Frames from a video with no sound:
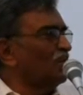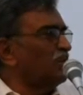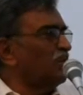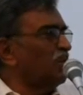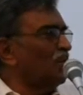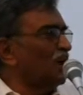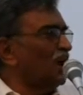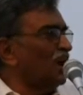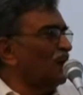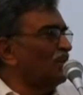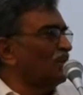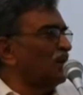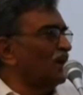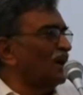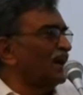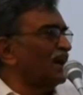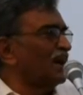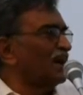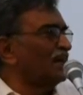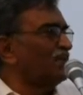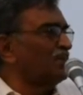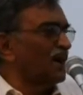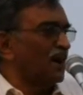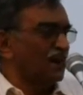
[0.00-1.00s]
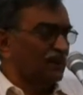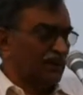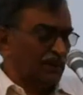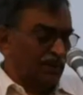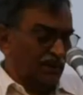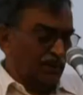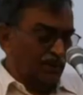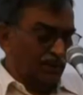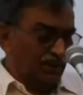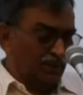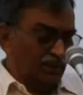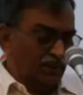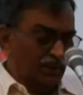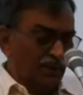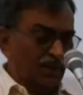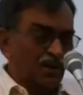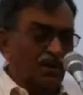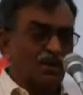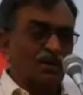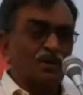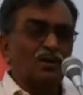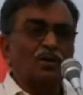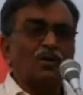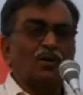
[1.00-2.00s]
হওয়ার ব্লকের প্রার্থী
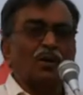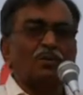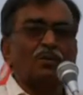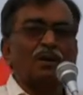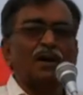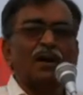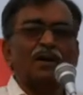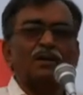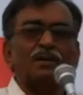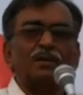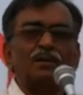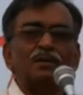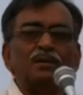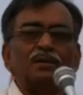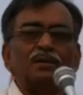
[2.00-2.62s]
কমরেড